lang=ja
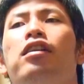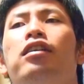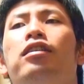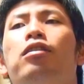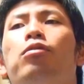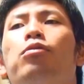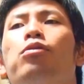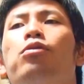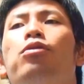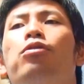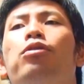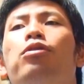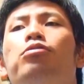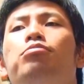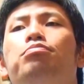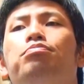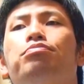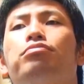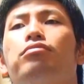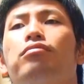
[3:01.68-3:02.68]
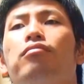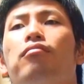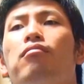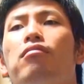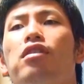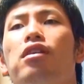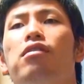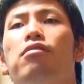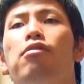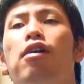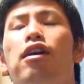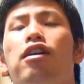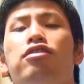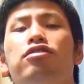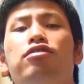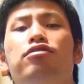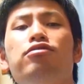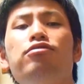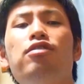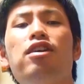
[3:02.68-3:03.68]
いなんかこう、和菓
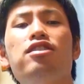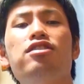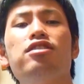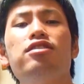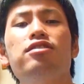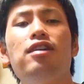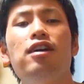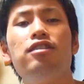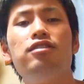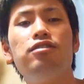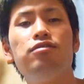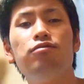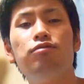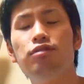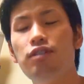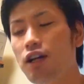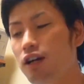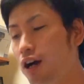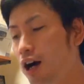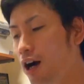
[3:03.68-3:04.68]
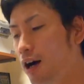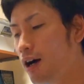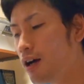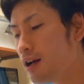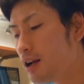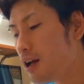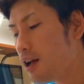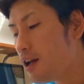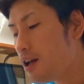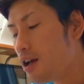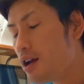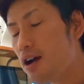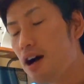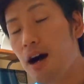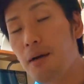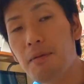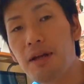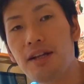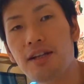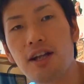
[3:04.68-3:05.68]
子風の味、味のなんか、
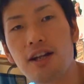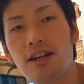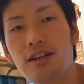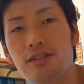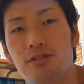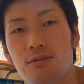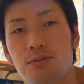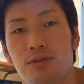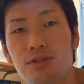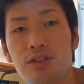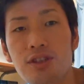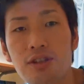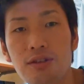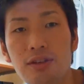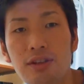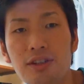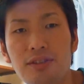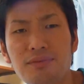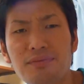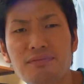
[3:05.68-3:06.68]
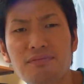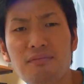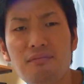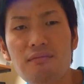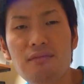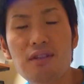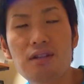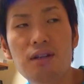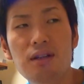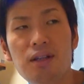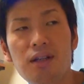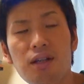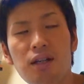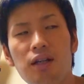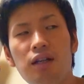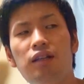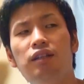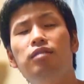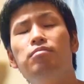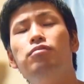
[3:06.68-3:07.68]
飴だなと思うんですけど、
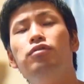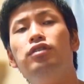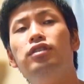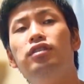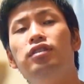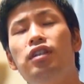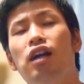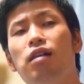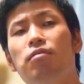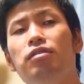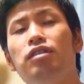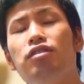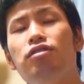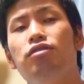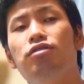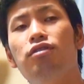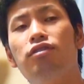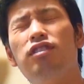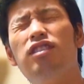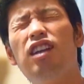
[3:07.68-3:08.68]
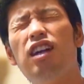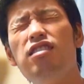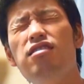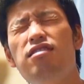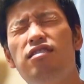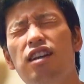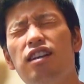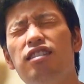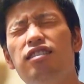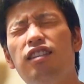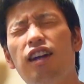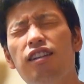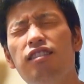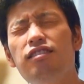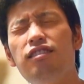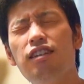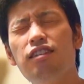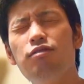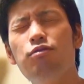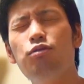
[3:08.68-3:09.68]
もう舐めてくるとだんだんだ
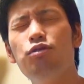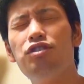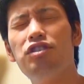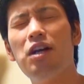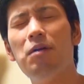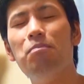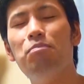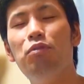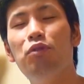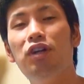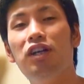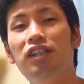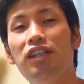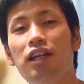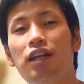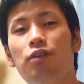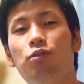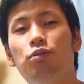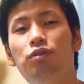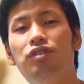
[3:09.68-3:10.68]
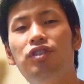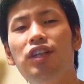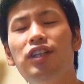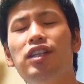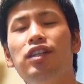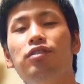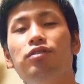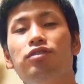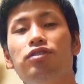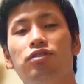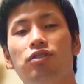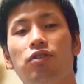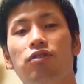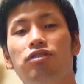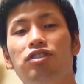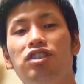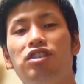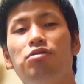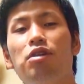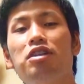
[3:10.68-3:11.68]
んだんこうちゃんぽんがね、こう出てくるんですよ。
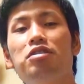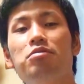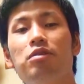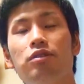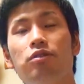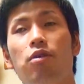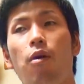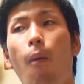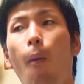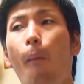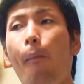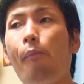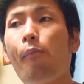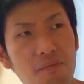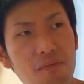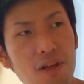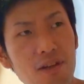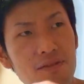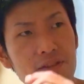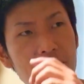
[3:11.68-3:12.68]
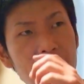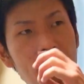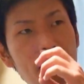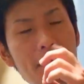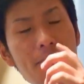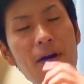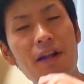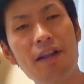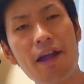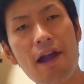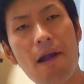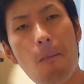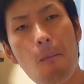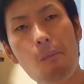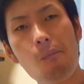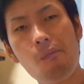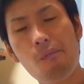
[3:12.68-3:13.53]
じわじわと。でね、今ね、